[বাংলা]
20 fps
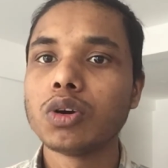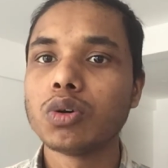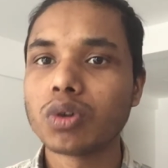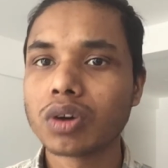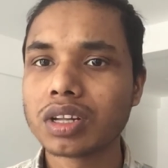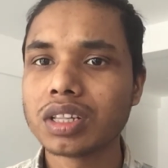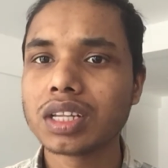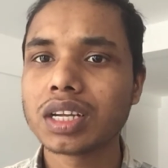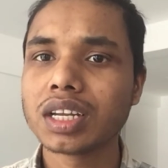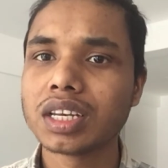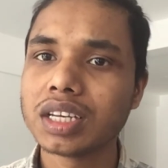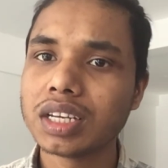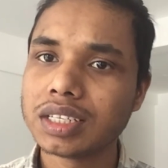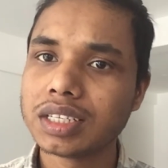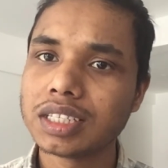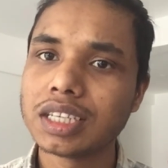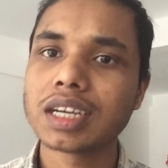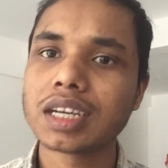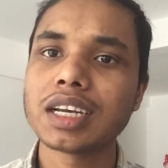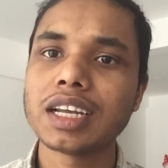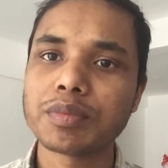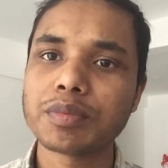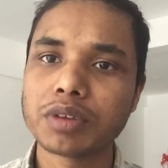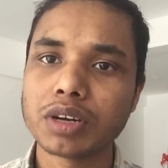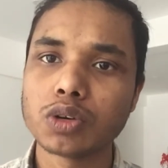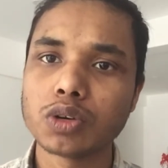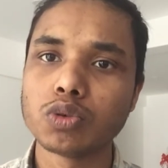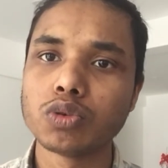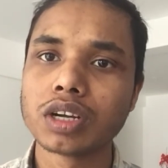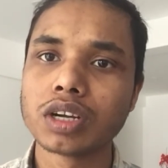ওখান থেকে নিয়ে ডিরেক্টলি
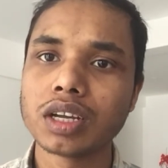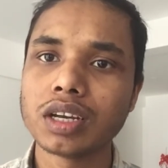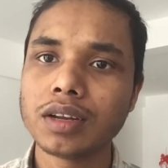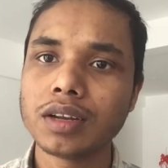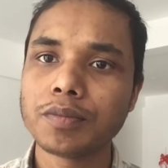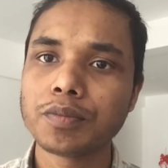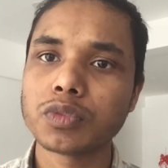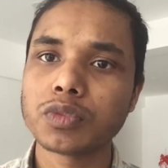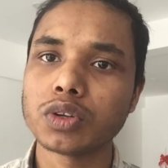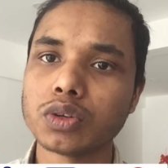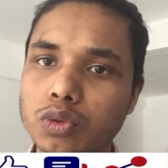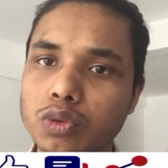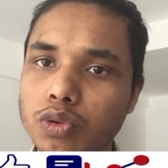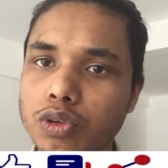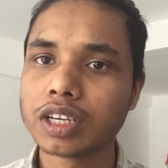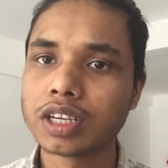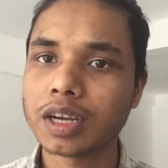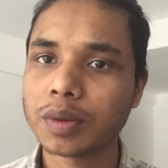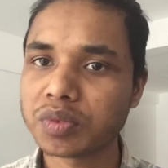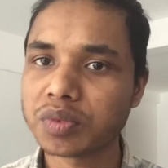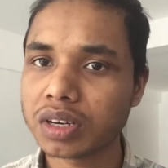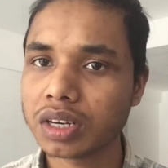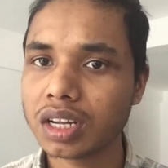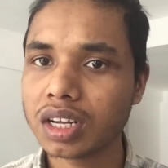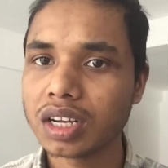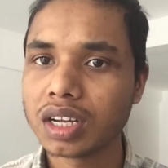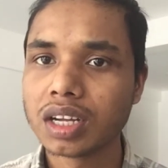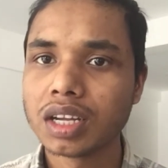আপনারা ঢুকেন ঢুকে আপনারা